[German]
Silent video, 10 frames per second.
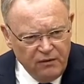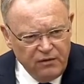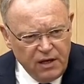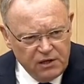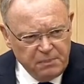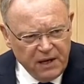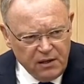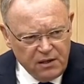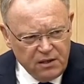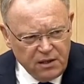wie das
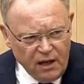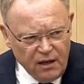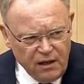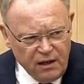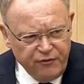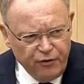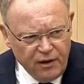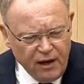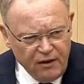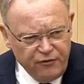berechtigte Anliegen
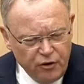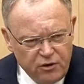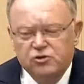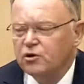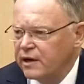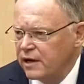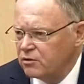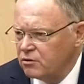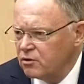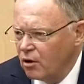von Landwirten zur
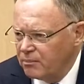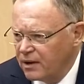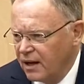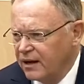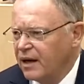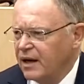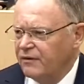Geltung kommen kann.